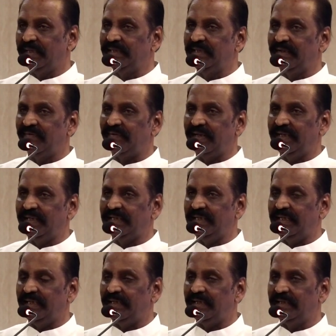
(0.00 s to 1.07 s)
இந்த
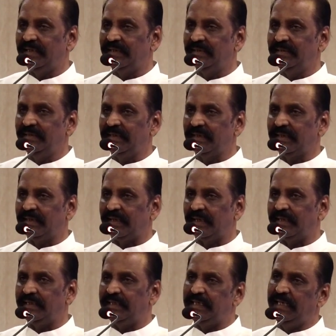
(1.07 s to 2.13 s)
வரிகளில்
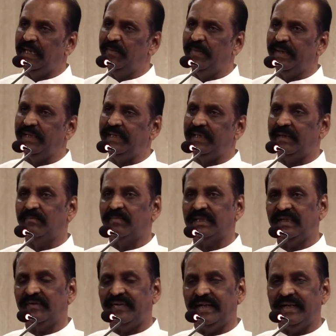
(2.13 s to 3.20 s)
இருக்கிற எளிமை
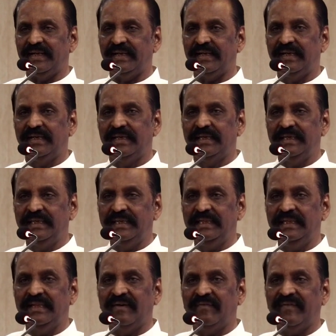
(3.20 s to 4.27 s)
என்பதை விட
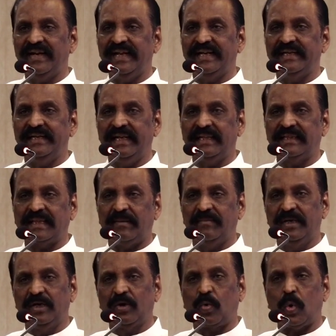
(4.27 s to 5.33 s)
இந்த வரிகளில்
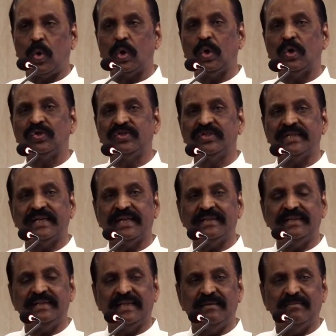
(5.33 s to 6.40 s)
தமிழ்
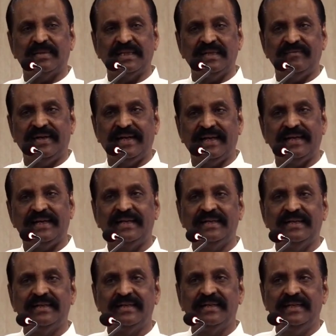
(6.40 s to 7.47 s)
போலோச்சுகிறது என்பதை விட
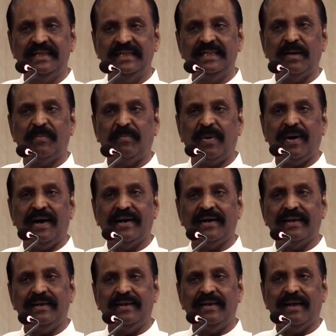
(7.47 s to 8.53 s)
இந்த
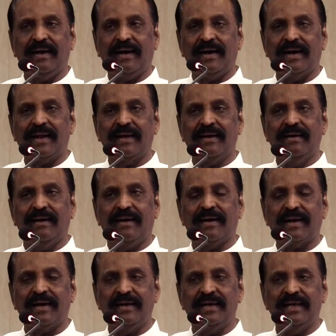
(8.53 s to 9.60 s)
பாடலில்
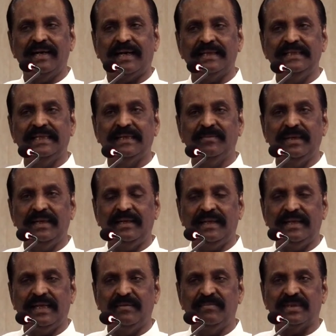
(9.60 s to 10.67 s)
அலங்காரங்கள் அதிகம்
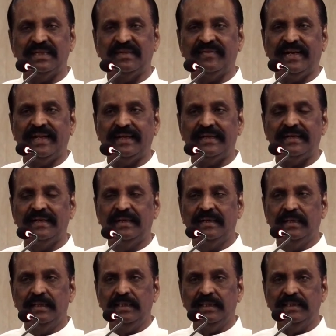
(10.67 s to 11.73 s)
இல்லை என்பதை விட
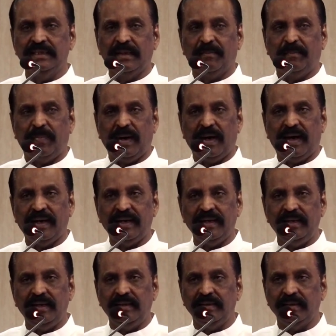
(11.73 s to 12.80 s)
இந்த
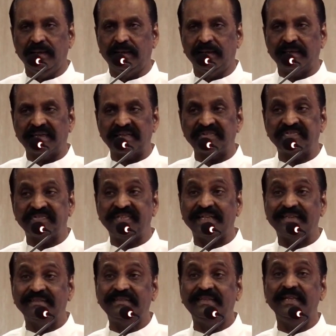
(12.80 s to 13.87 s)
பாடலில் இருக்கிற
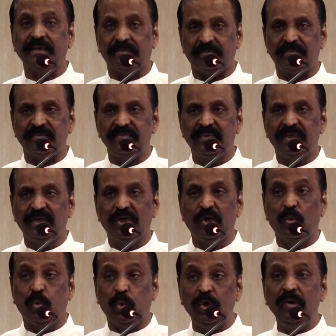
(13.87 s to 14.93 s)
சத்தியம்
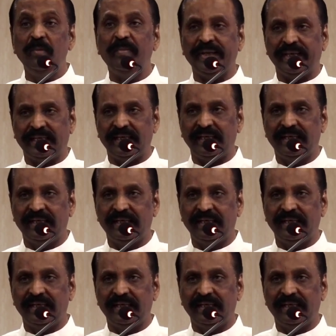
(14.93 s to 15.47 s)
உண்மை